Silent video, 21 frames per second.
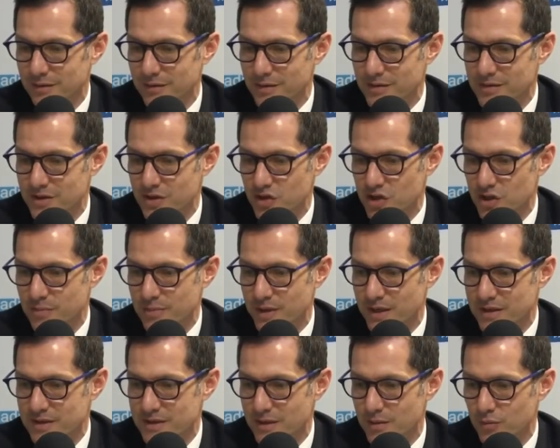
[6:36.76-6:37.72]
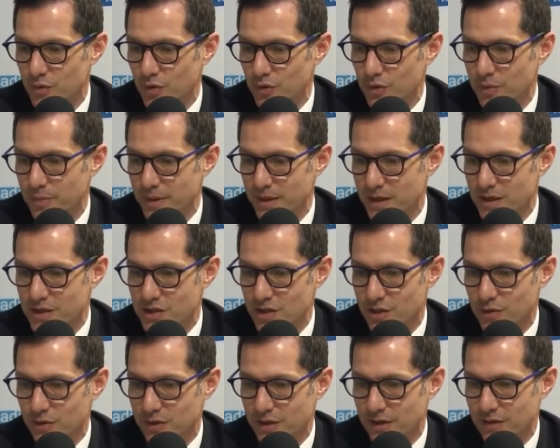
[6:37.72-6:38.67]
dans un gymnase à Bourg-de-Péage, à
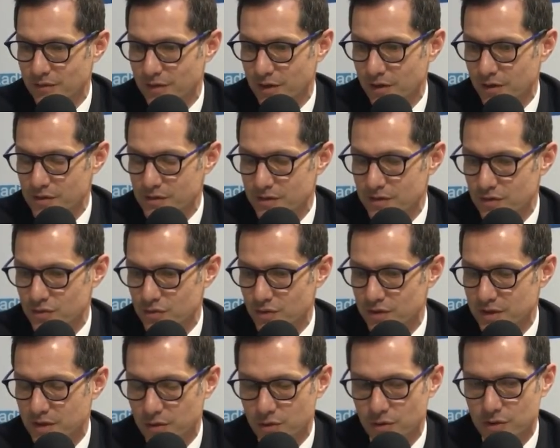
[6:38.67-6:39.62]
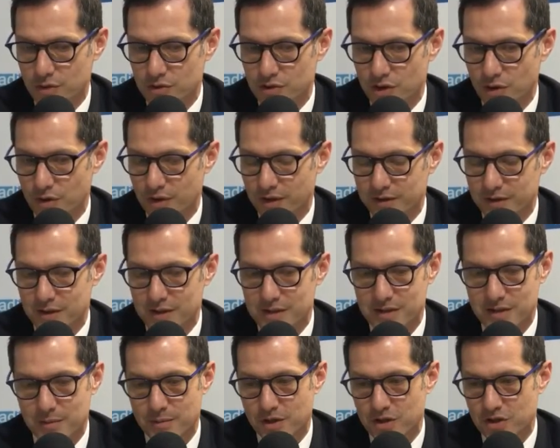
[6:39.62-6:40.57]
côté de Valence, et je dois dire que quand j'ai regardé
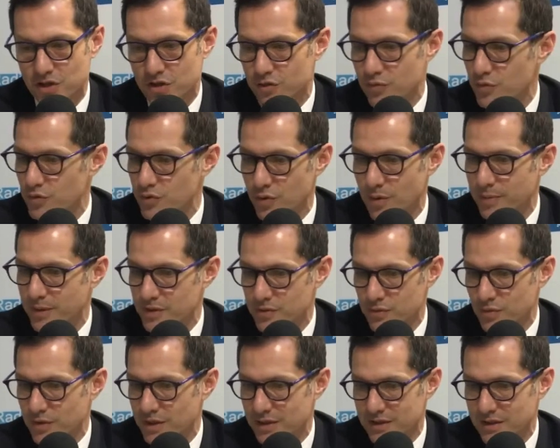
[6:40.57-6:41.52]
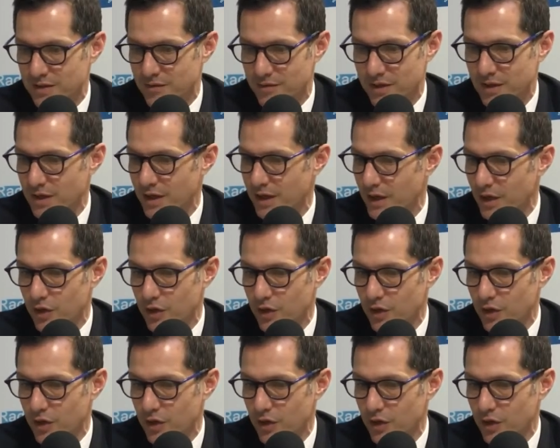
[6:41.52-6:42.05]
les images et que je me suis aperçu qu'il n'y avait